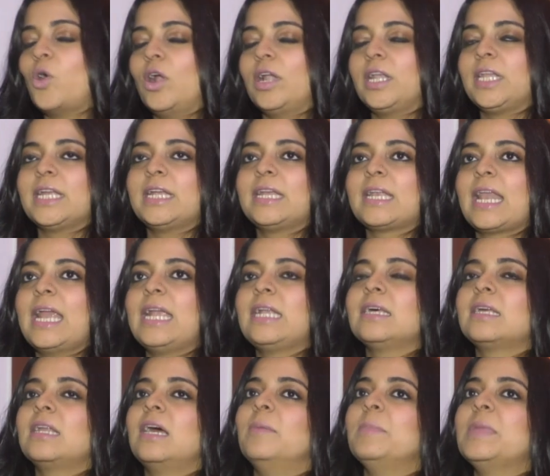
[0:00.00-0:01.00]
कंटेंट
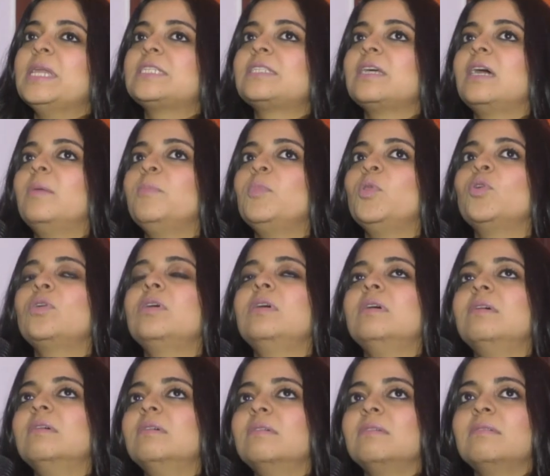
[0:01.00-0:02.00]
राइटर हमेशा हम लोग
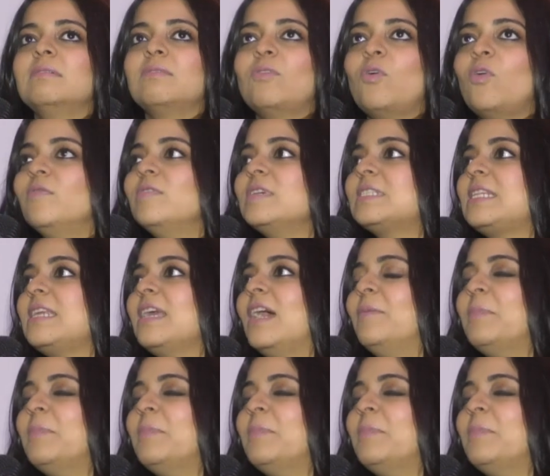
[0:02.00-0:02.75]
ऑब्वियसली uh,